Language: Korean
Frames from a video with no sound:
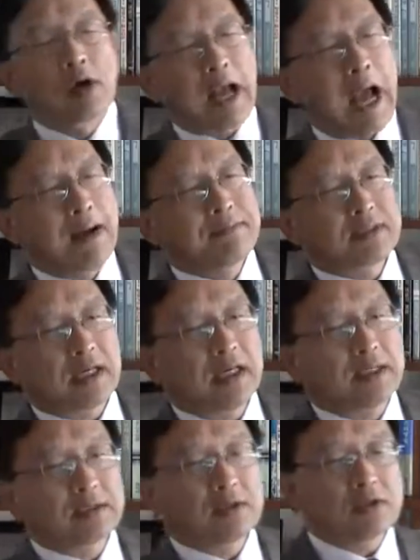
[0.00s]

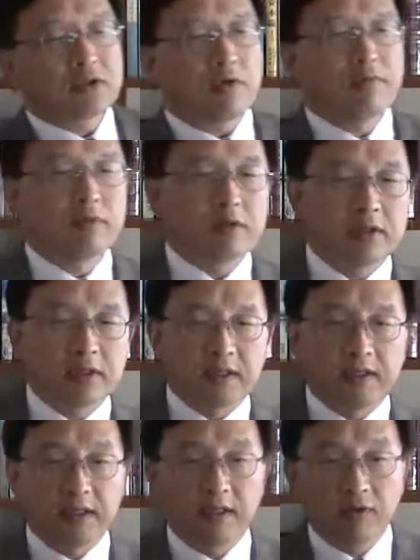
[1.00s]
감사해서 선물을
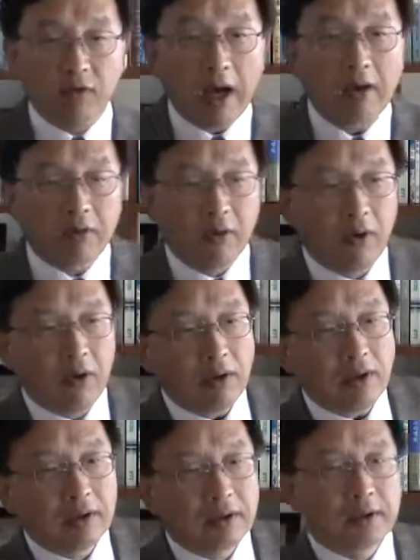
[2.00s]
드리기도
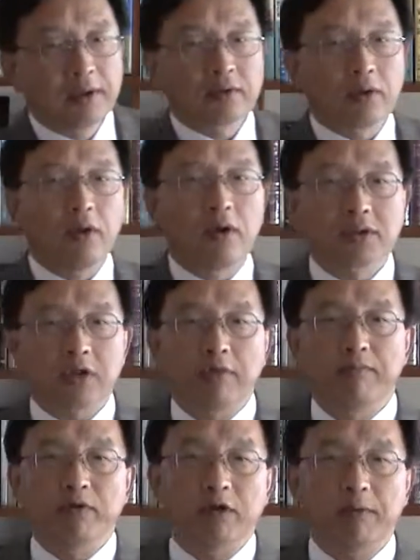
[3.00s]
하고 또
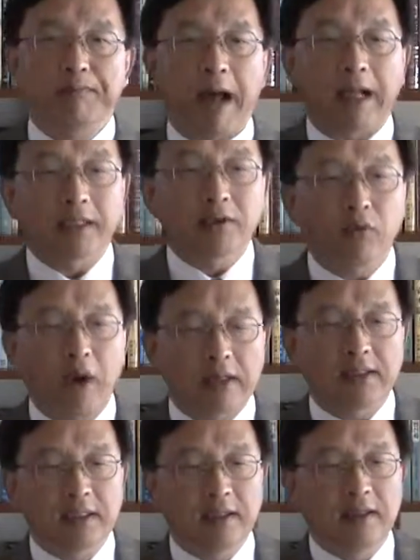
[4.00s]
선물을 받기도
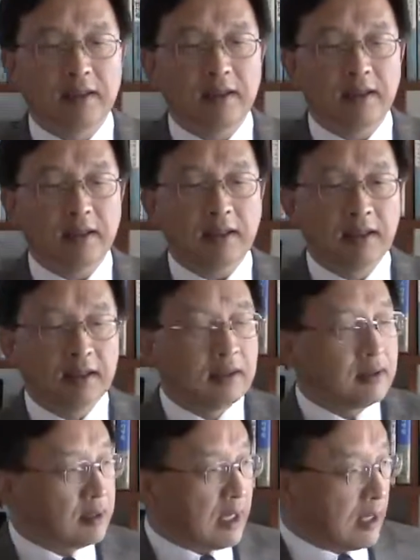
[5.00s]
하는 일들이
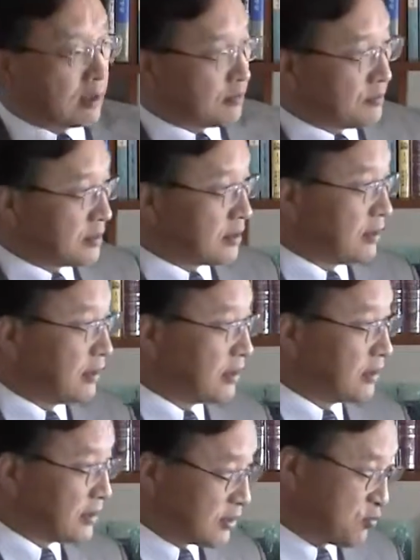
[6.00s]
가끔씩
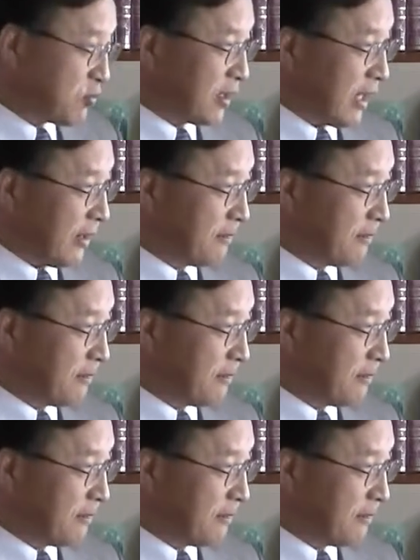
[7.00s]
있습니다.